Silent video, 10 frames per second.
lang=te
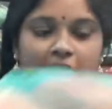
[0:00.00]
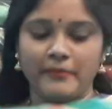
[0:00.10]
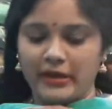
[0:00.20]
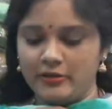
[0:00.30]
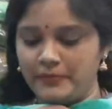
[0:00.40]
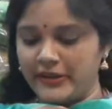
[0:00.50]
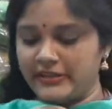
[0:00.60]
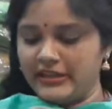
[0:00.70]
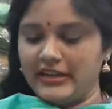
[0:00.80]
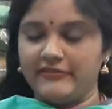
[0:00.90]
పళ్ళు పార్టీ
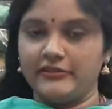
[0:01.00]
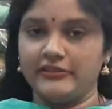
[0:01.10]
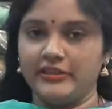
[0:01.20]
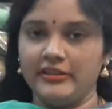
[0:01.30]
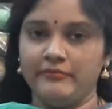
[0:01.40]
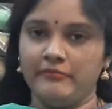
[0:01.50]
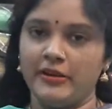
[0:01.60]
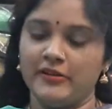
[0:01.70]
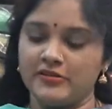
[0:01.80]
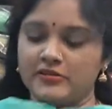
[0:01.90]
ఇలా ఉంటుంది
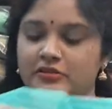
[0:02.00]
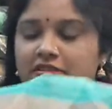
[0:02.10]
బ్లౌజు